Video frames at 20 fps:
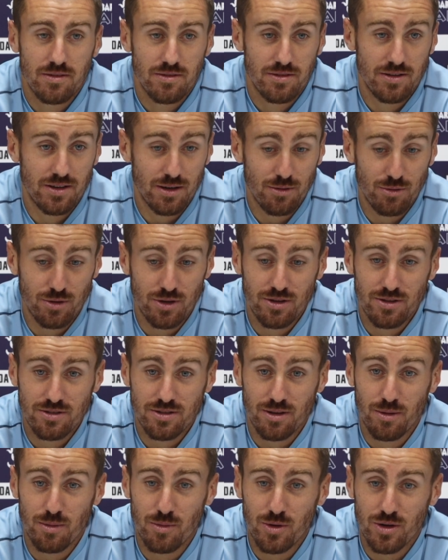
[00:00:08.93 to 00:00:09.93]
Sí, bueno,
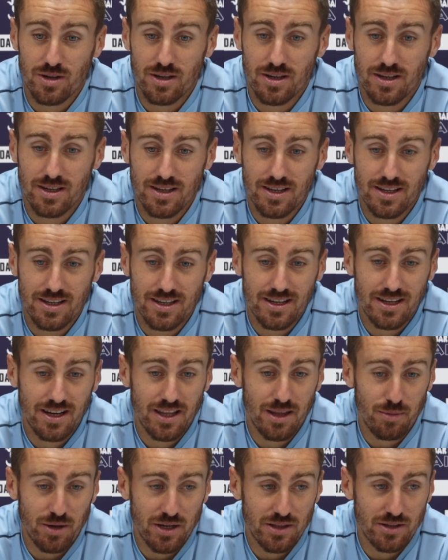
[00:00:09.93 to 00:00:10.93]
sabemos que
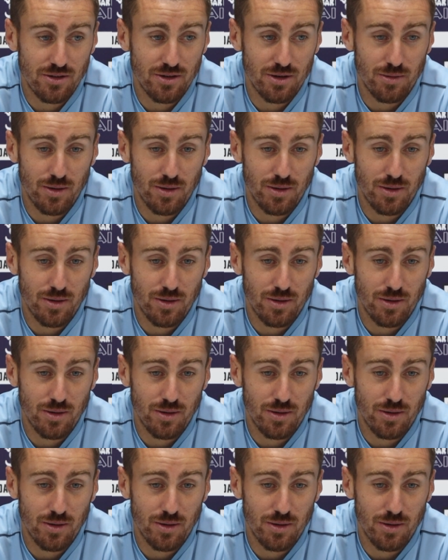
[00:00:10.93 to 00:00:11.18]
cada partido